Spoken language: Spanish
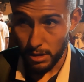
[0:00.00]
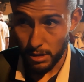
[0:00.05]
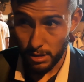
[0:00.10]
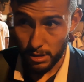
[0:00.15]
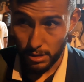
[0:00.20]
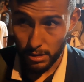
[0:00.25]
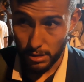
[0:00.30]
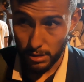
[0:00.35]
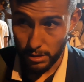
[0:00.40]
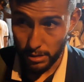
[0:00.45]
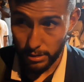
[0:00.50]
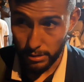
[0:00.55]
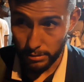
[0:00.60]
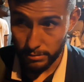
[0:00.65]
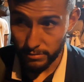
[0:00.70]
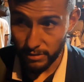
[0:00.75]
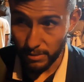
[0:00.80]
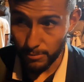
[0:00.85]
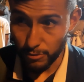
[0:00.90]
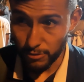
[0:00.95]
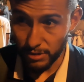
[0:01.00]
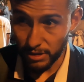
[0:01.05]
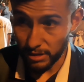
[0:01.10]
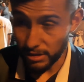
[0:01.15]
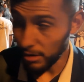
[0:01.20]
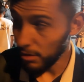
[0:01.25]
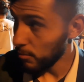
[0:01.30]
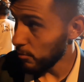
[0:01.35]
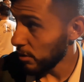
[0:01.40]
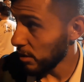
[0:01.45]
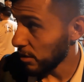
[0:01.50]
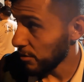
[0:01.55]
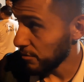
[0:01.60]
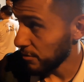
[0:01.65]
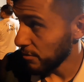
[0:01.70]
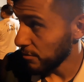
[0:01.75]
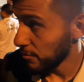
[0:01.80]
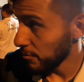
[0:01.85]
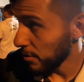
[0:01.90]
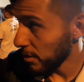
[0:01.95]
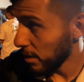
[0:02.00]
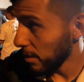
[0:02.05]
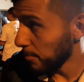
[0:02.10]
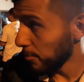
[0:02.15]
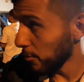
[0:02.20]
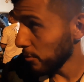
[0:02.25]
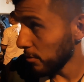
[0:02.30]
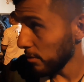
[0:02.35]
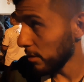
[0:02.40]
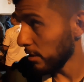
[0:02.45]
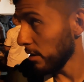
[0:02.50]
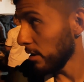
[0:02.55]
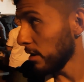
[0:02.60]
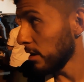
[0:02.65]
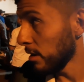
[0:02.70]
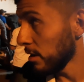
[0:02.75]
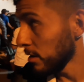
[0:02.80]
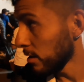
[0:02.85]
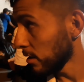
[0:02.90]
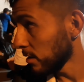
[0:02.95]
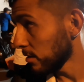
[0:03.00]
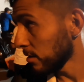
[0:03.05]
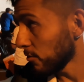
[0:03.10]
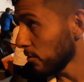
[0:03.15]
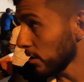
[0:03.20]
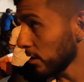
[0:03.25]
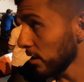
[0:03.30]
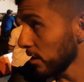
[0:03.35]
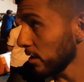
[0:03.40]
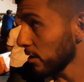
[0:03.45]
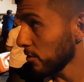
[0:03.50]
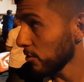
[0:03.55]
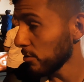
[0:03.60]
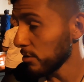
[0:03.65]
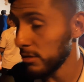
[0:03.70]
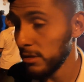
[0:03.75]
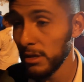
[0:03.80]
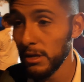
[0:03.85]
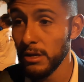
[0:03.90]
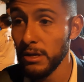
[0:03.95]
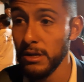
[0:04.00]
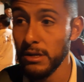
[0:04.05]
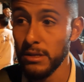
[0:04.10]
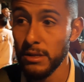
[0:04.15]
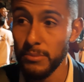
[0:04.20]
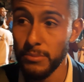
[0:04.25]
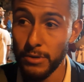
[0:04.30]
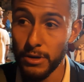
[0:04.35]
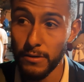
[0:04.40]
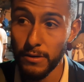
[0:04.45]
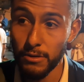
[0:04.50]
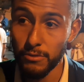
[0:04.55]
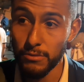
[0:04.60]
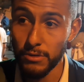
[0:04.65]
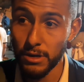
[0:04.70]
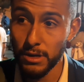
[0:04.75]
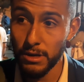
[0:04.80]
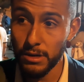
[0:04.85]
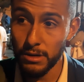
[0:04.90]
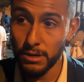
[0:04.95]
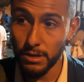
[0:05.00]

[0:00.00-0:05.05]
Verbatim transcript: Eh, sabemos de qué comunicación es un equipo que ante cualquier error te, te puede vacunar.